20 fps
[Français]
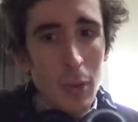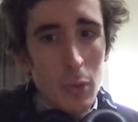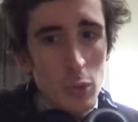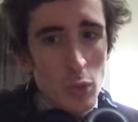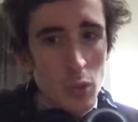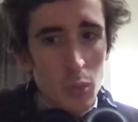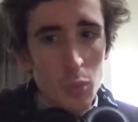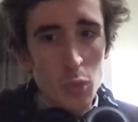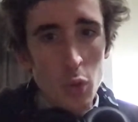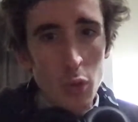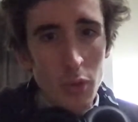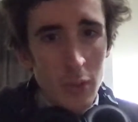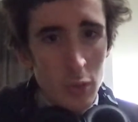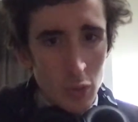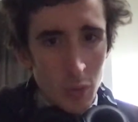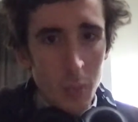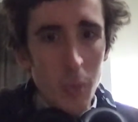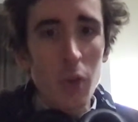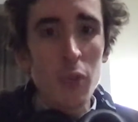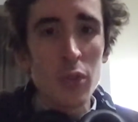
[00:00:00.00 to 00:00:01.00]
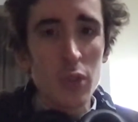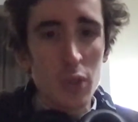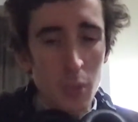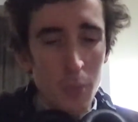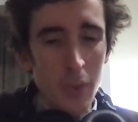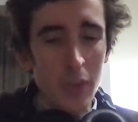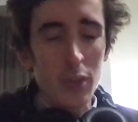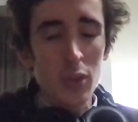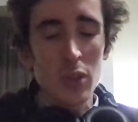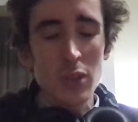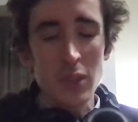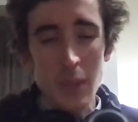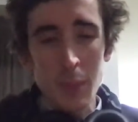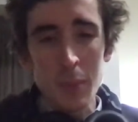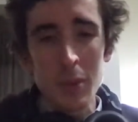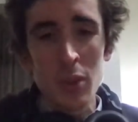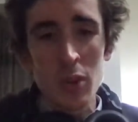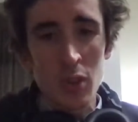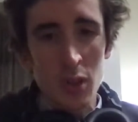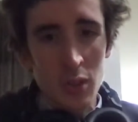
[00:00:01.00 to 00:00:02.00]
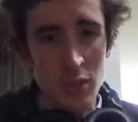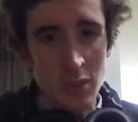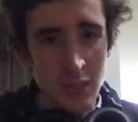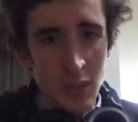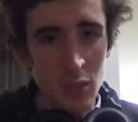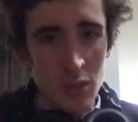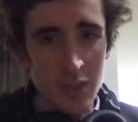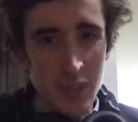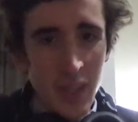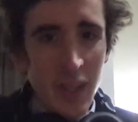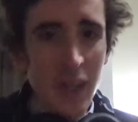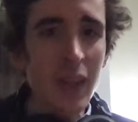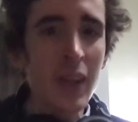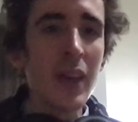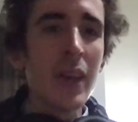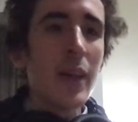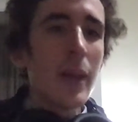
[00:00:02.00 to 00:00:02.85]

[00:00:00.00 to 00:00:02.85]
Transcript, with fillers: où je me trouve actuellement, vu que maintenant j'habite dans un hôtel.